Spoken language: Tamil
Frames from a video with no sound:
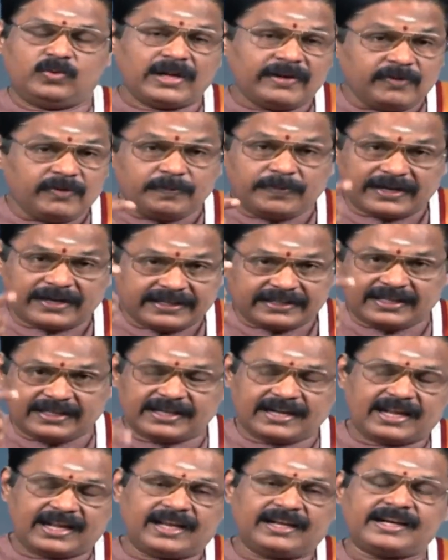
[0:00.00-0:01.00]
உணவு
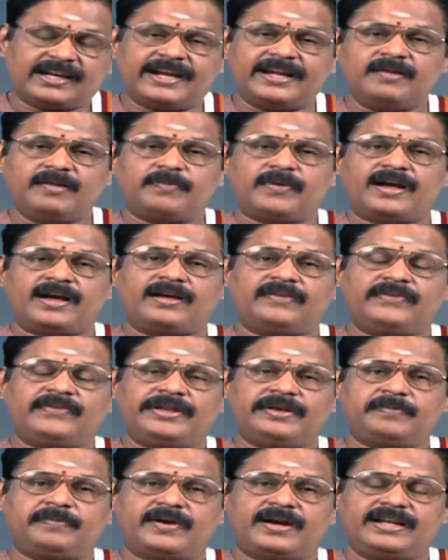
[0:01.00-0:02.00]
பழக்கங்களால் கண்டிப்பாக
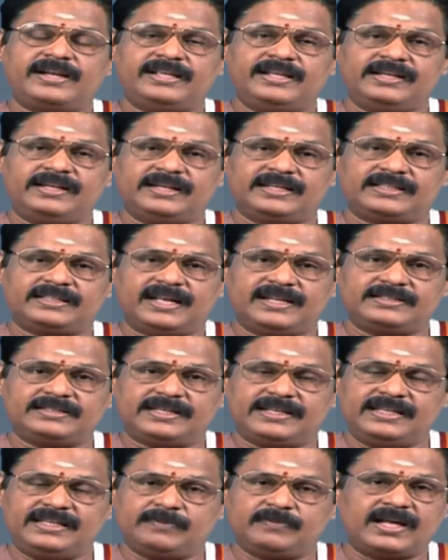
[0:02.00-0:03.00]
வேறுபாடு இருக்கத்தான்
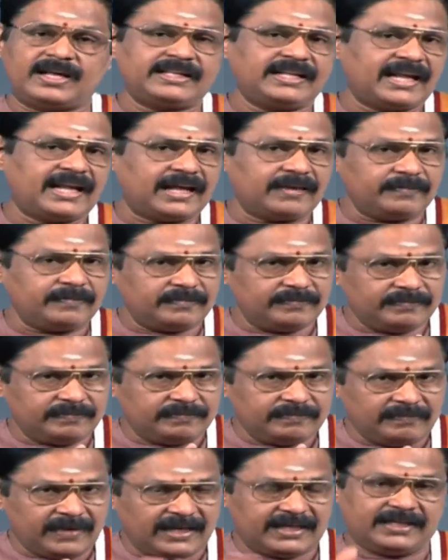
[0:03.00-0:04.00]
செய்யும் அதை நான்
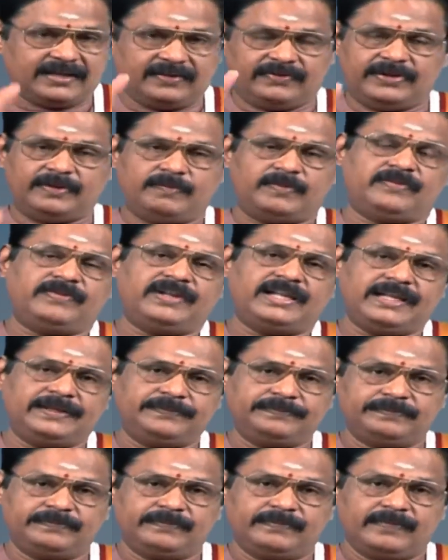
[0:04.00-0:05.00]
மறுக்க விரும்பவில்லை
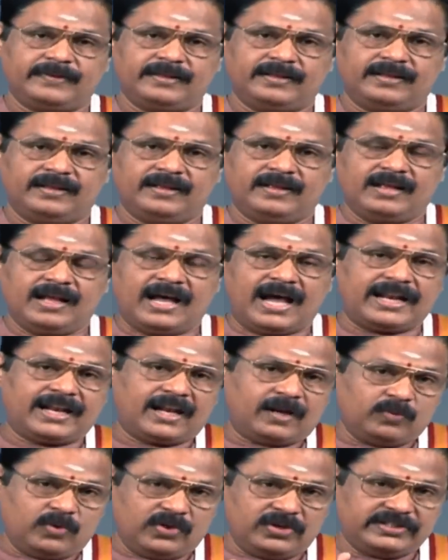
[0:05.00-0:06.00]

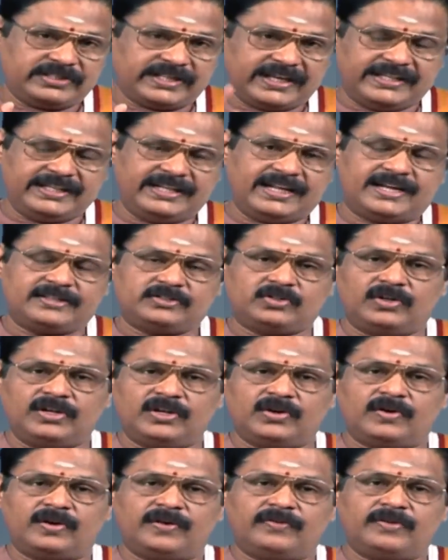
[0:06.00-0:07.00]
ஆனால் ஒரு செய்தி நான்
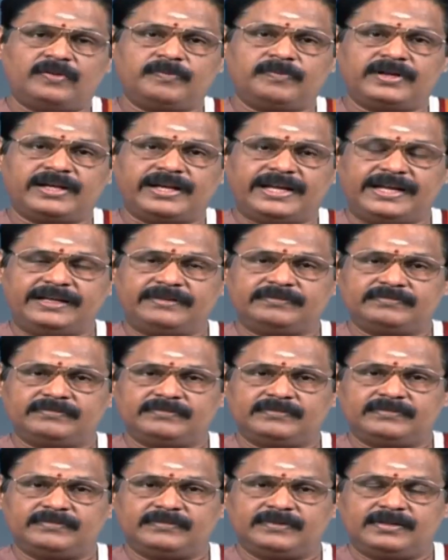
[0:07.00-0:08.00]
சொல்லிக்கொள்ள விரும்புகிறேன்
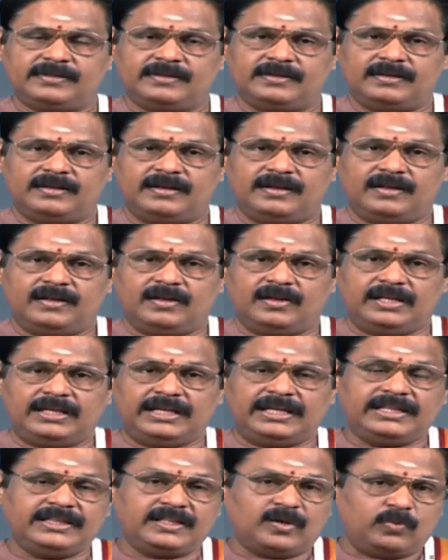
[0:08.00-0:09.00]

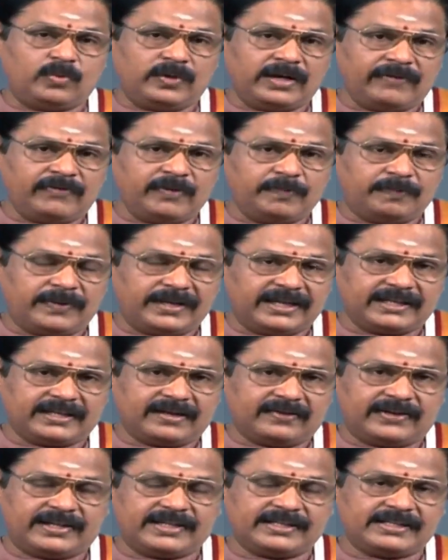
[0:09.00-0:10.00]
இந்த உணவு
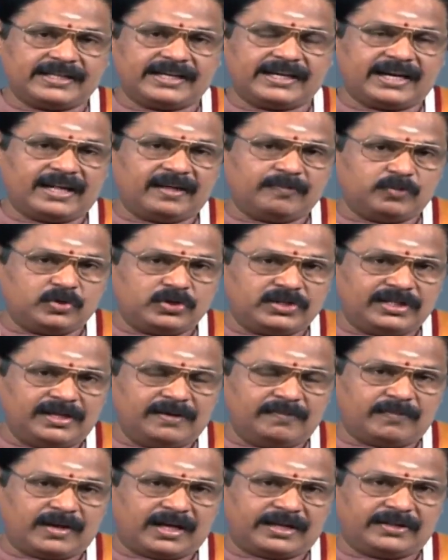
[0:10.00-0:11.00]
பழக்க வழக்கங்களை
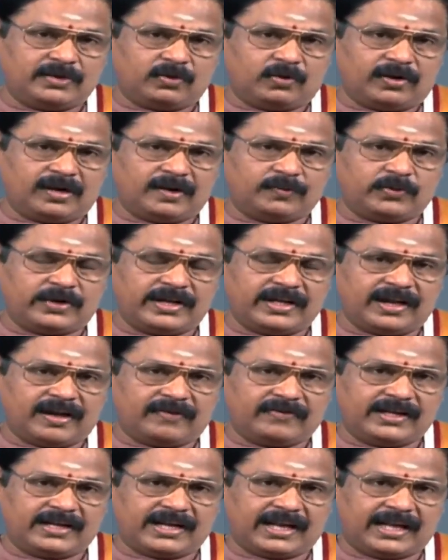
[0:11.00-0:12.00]
முற்றிலும் மாற்றிக்கொள்ள
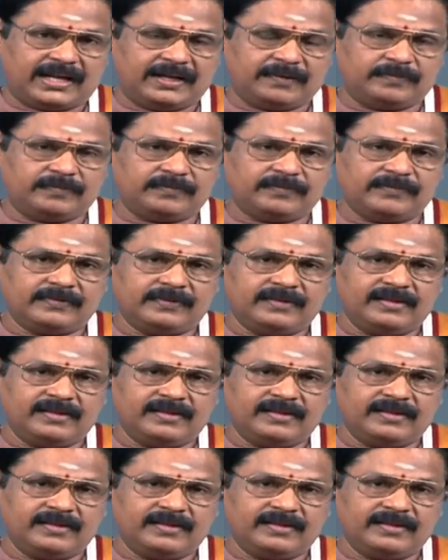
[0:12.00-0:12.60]
முடியாவிட்டாலும்